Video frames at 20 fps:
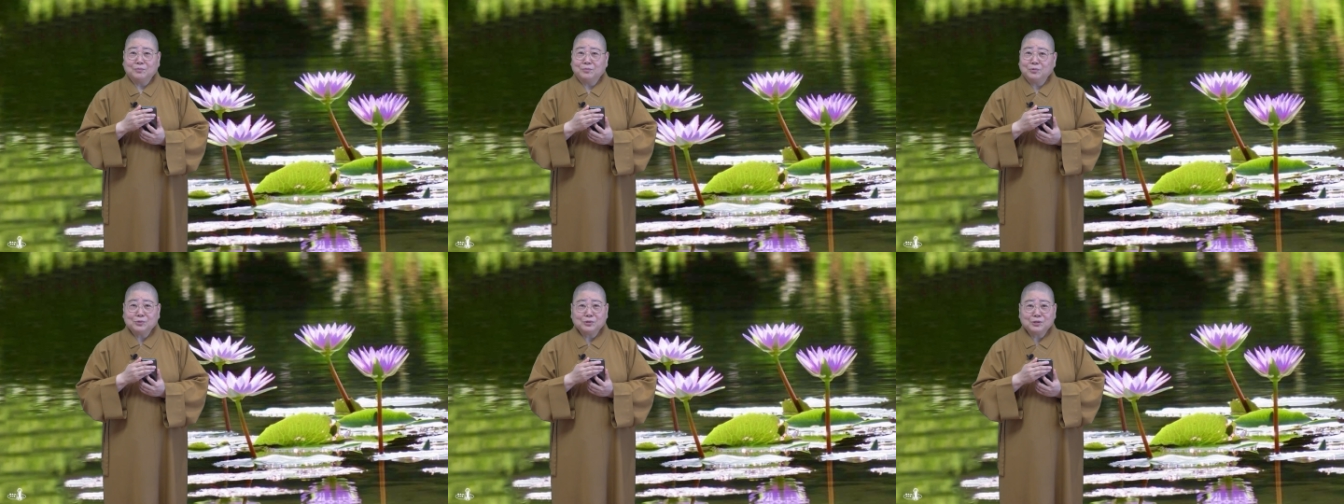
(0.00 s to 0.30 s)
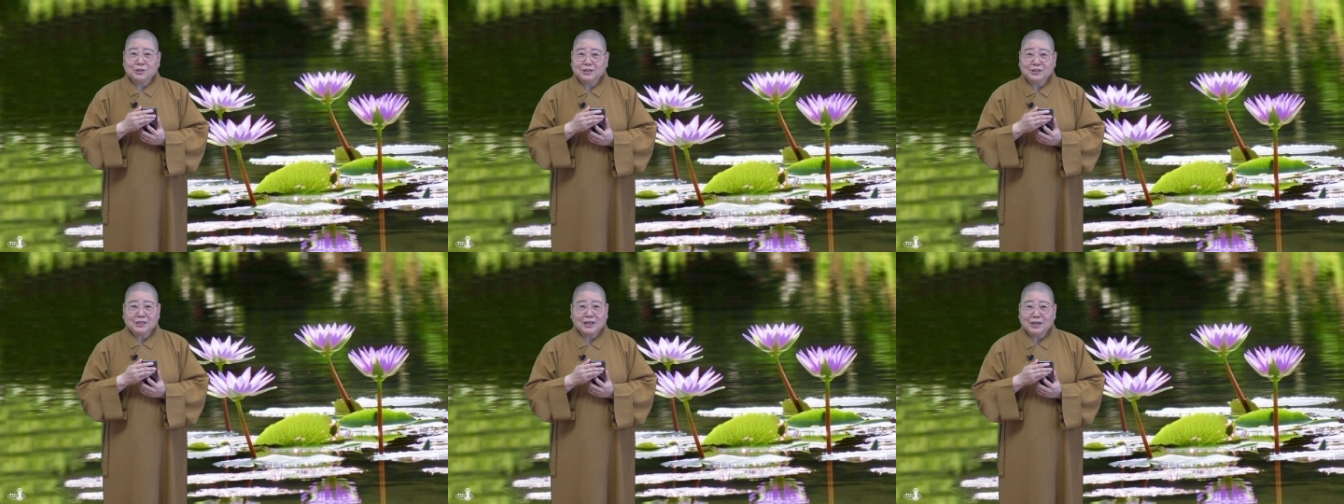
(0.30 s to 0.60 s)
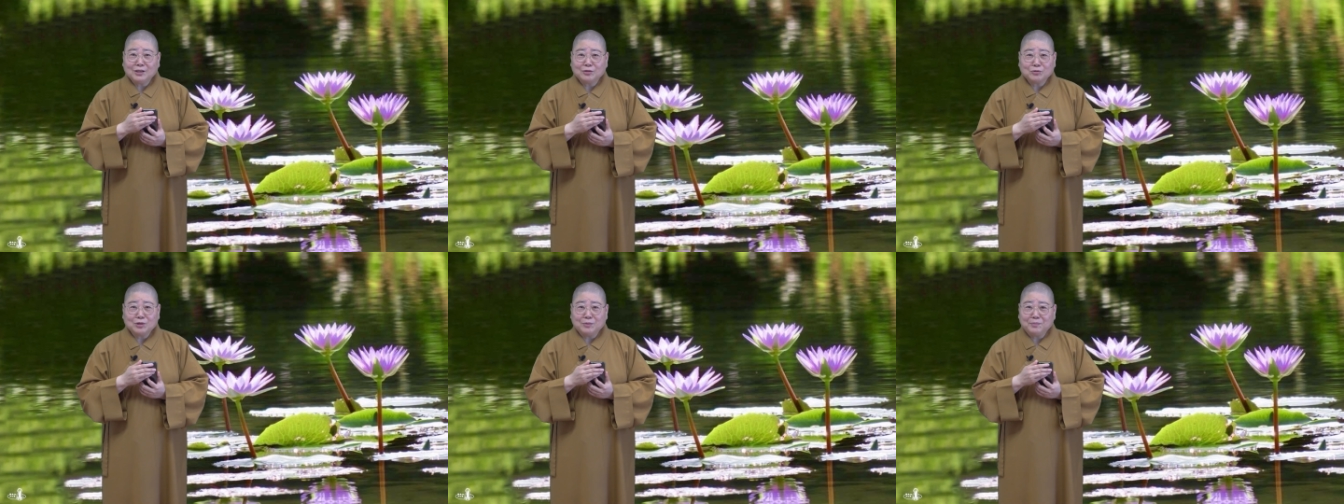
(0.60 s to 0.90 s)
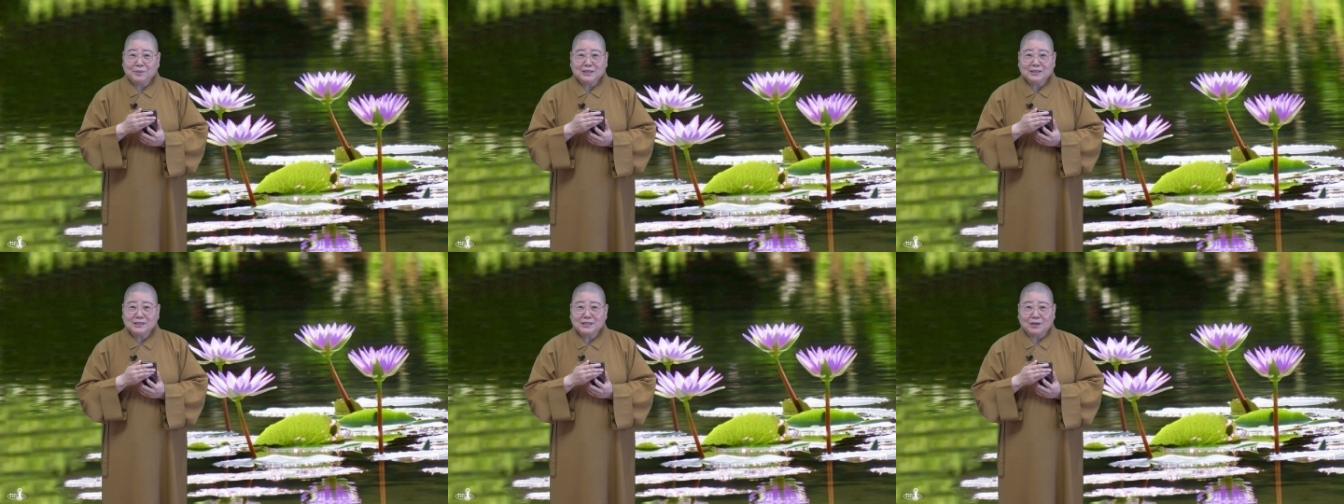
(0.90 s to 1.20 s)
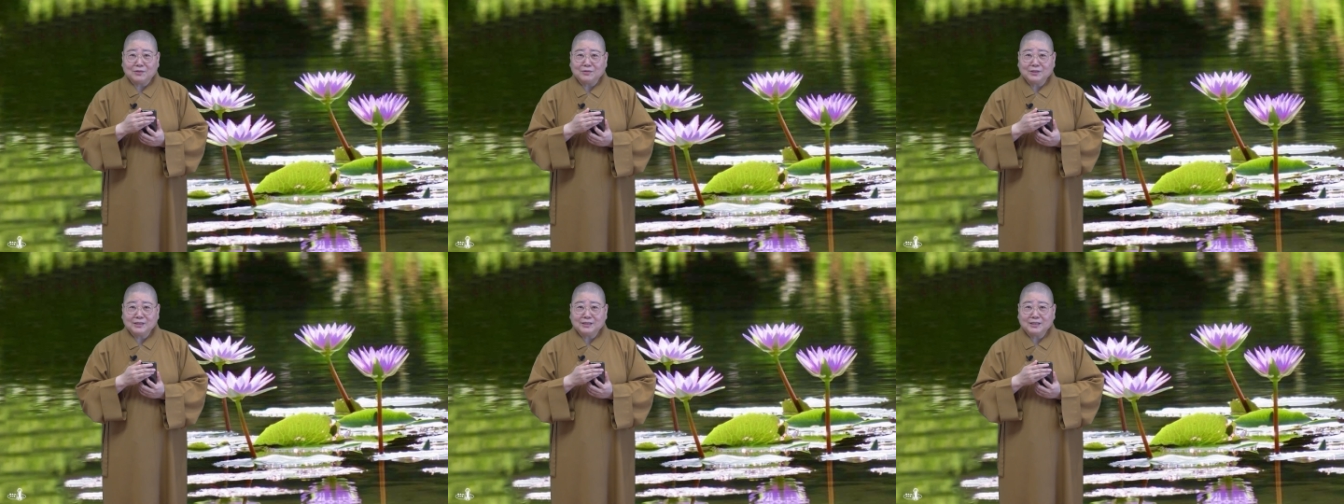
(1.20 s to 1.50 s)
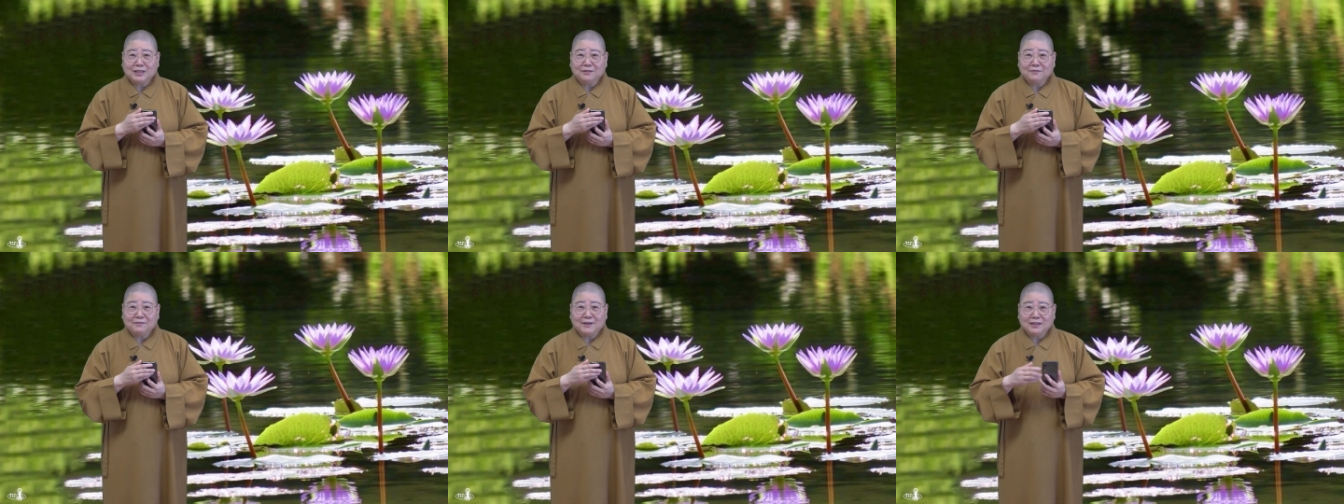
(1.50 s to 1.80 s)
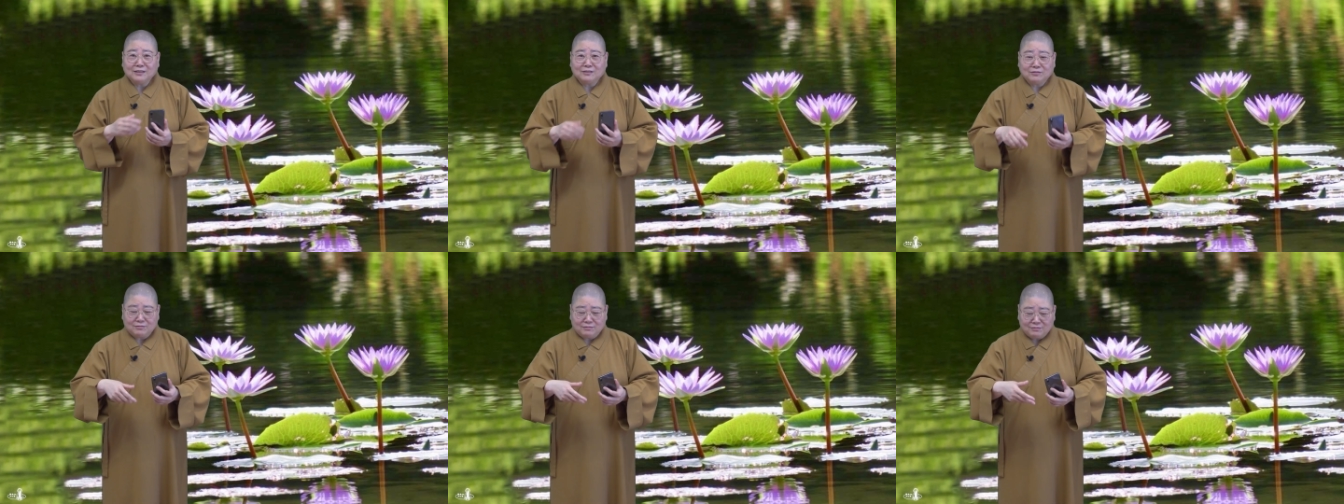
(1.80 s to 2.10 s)
不是他随便找一个地
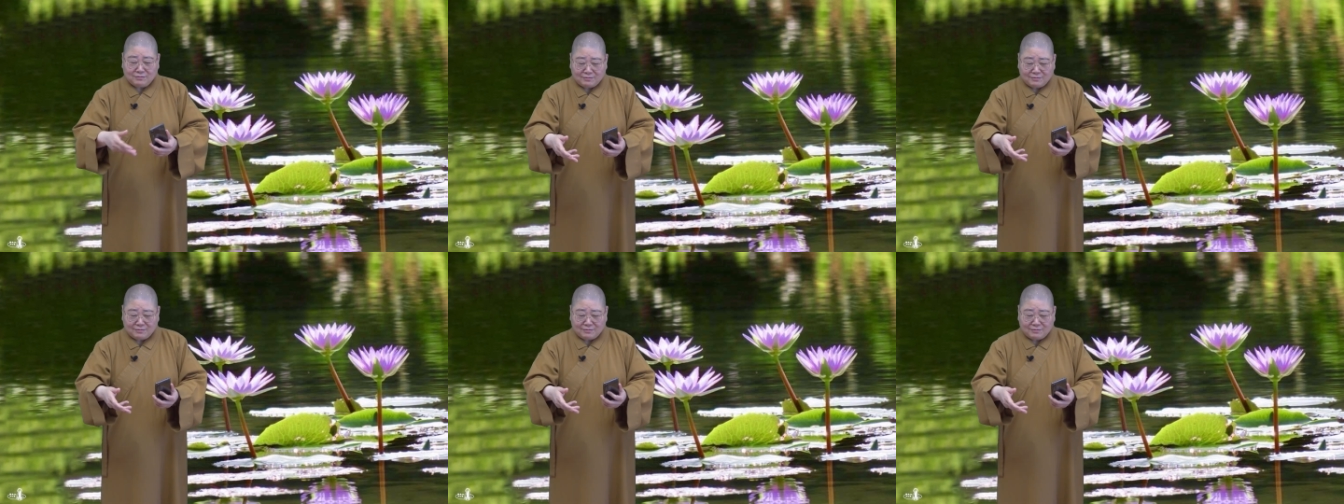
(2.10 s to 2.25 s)
方，